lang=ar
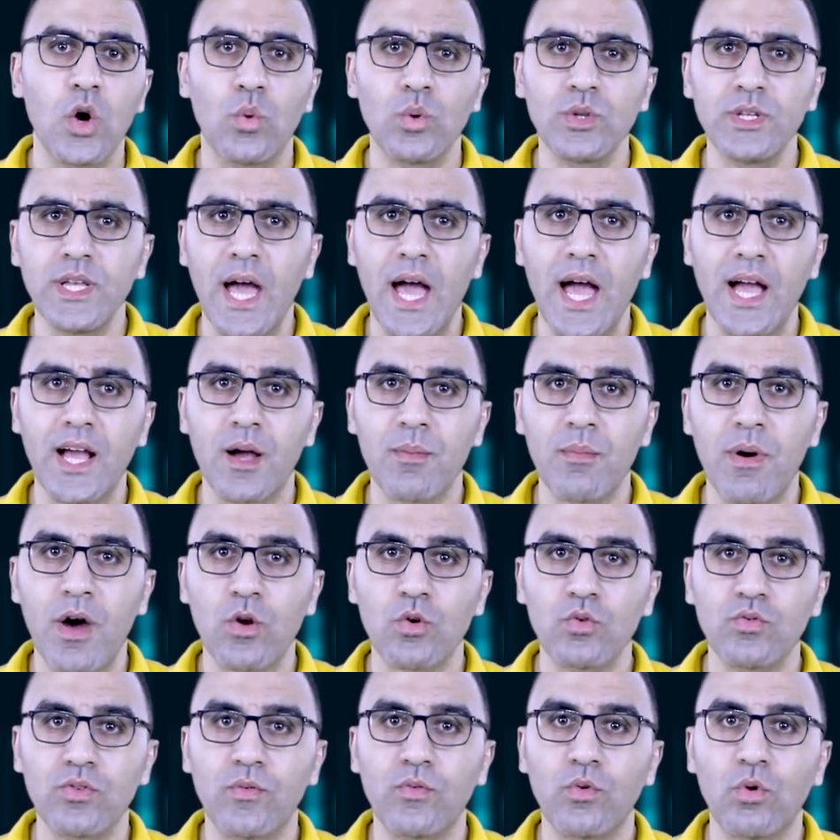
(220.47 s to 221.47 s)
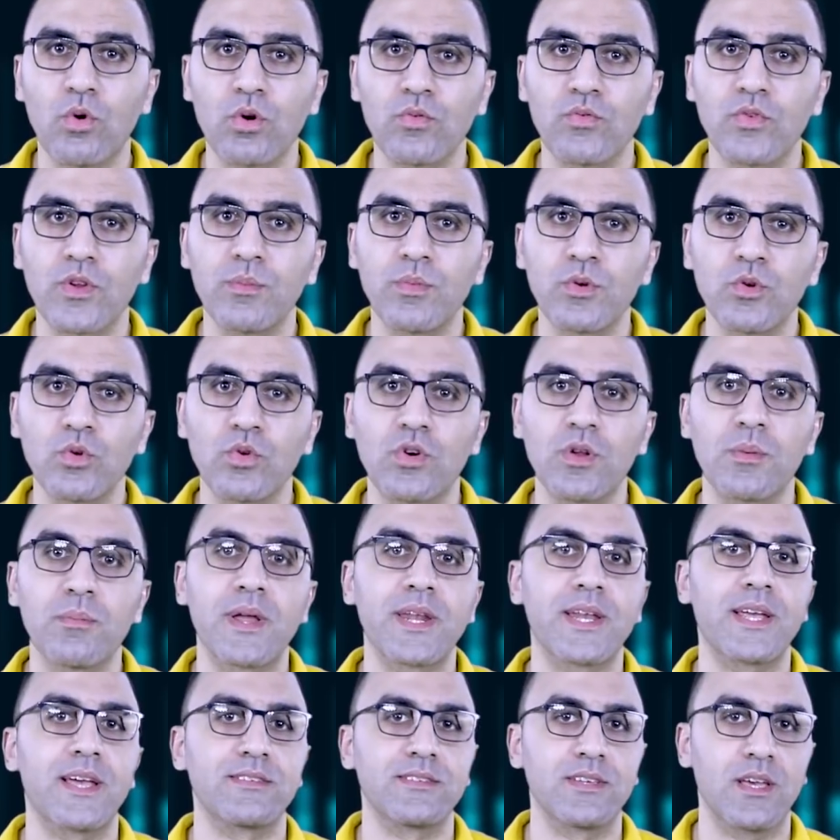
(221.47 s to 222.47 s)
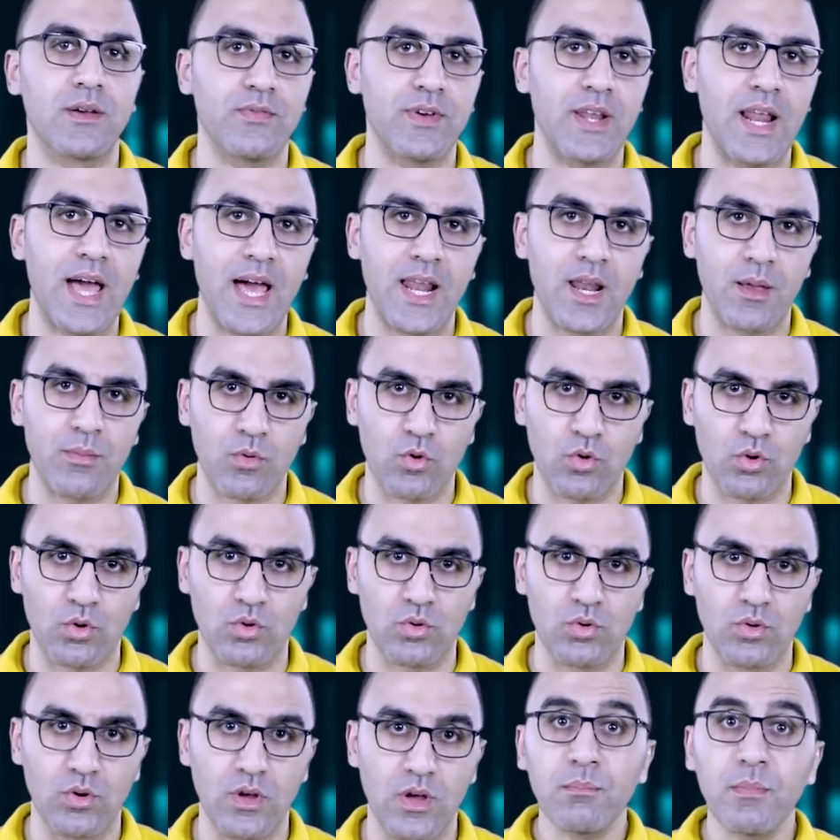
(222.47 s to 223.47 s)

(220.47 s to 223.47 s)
ودي حاجة معروفة في عرف البنوك المركزية في العالم كله.